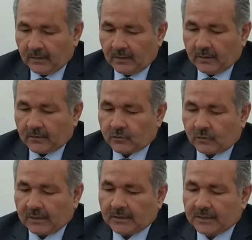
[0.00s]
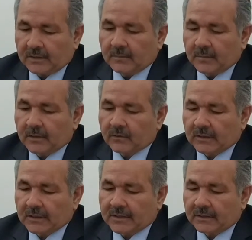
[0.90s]
Sual şerri mahz olan
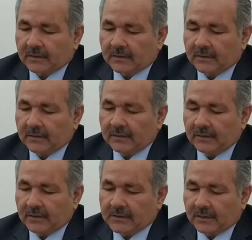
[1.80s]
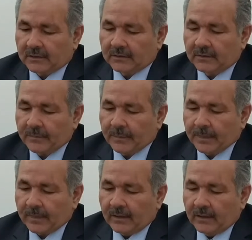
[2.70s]
şeytanların icadı
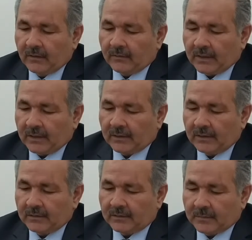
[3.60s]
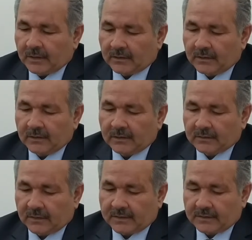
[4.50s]
ve ehli imana
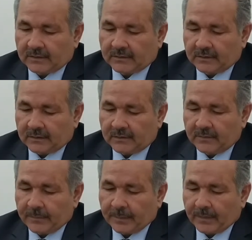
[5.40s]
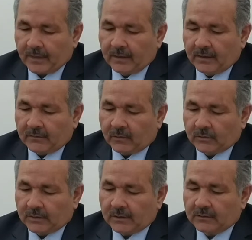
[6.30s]
taslitleri, ve
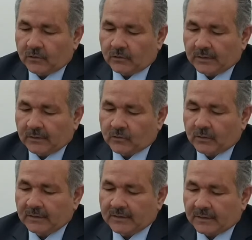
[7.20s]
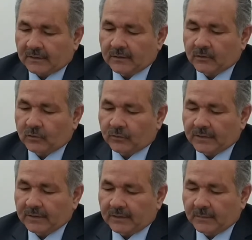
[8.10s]
onların yüzünden çok insanlar küfre
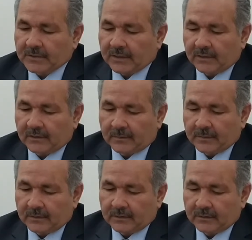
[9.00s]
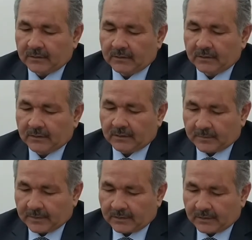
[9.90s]
girip cehenneme
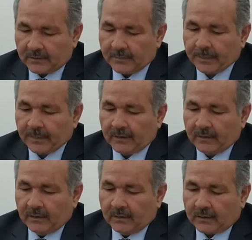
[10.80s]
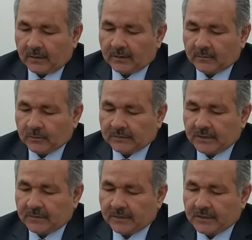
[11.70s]
girmeleri gayet müthiş
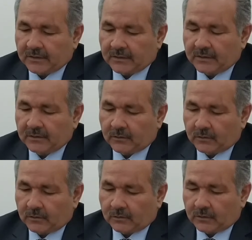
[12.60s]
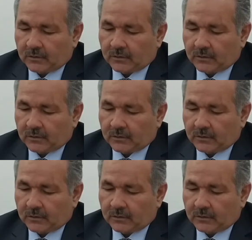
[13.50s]
ve çirkin görünüyor.